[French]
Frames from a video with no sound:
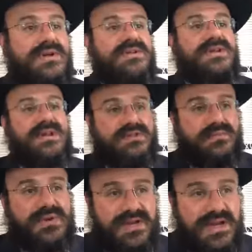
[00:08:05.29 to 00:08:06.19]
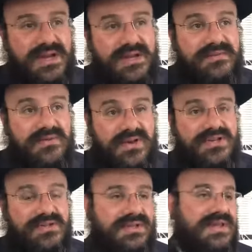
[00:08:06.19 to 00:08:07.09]
c'est la raison pour laquelle ils vont
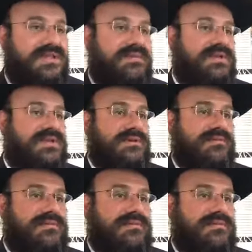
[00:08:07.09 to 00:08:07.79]
agir de telle et telle manière.